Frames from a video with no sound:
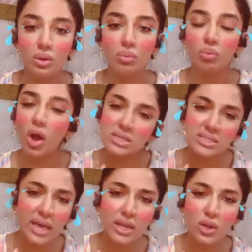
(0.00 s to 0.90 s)
बहुत
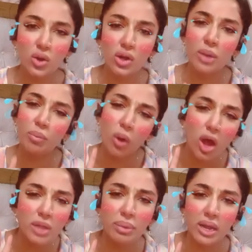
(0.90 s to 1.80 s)
सारे लोग हैं
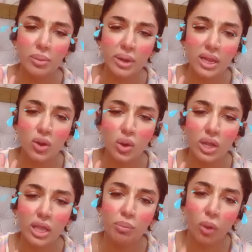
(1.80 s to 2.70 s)
बहुत बड़े बड़े लोग
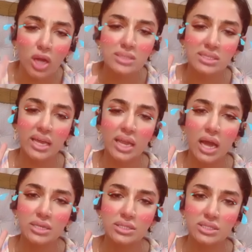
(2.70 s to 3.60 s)
हैं बहुत सारे
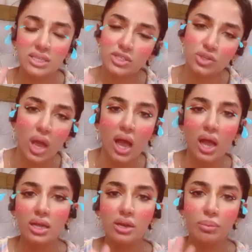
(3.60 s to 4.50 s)
आर्टिस्ट हैं जो
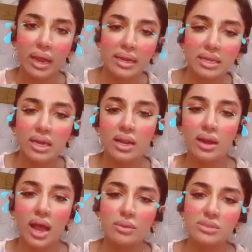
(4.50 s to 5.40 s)
आकर बैठकर
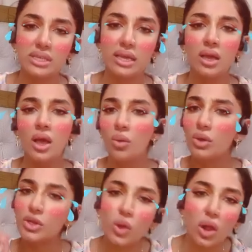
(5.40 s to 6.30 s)
आराम से
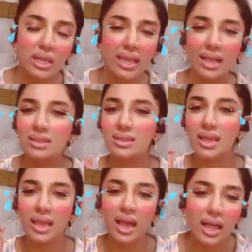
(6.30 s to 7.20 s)
वट यू कॉल खेलते
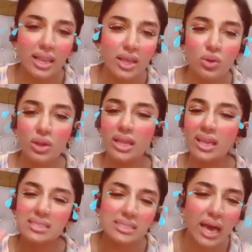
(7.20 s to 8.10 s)
हैं अली कुली
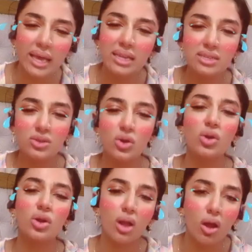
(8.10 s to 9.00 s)
ये सारे
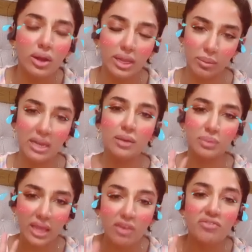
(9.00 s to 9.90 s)
लोग कौन है मतलब
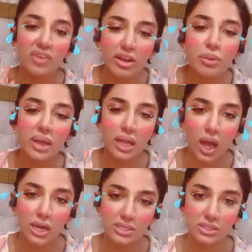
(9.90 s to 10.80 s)
दे आर वेरी बिग
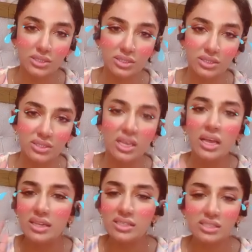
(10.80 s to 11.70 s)
आर्टिस्ट
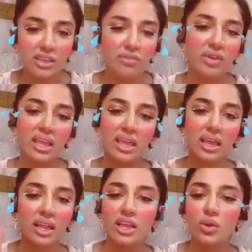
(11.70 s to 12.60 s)
नसीम विक्की
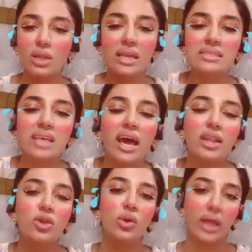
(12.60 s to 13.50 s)
अली कुली ये सारे
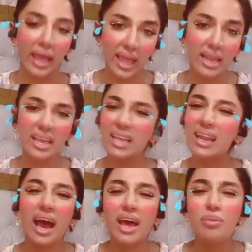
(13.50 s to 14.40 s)
लोग हैं लेकिन
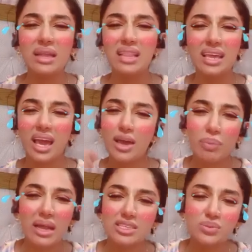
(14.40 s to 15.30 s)
हर बंदा यार
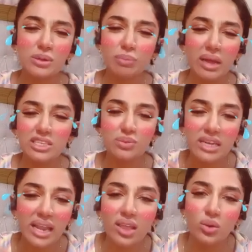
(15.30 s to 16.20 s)
पनिशमेंट पनिशमेंट
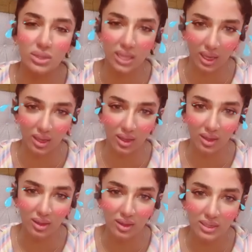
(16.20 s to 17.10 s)
नहीं होता
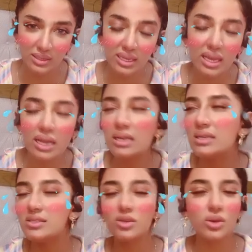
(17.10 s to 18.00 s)
ठीक है अगर
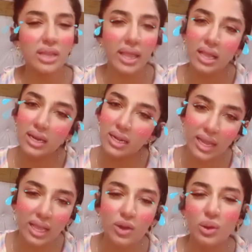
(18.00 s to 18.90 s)
किसी को नहीं करना
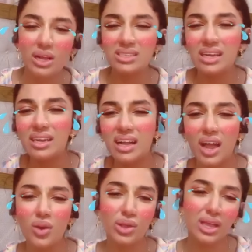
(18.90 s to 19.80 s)
नहीं करो कच्चा अंडा खा
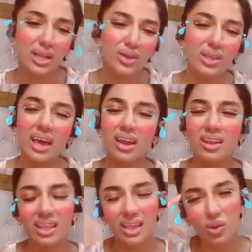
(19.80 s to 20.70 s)
लो ये कर लो यार
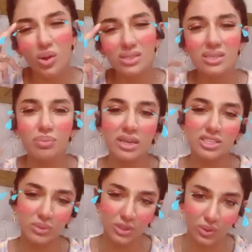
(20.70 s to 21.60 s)
ये कौन सी
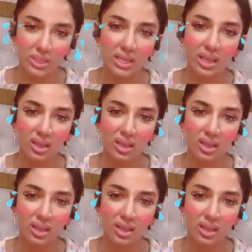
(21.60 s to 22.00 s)
पनिशमेंट होती है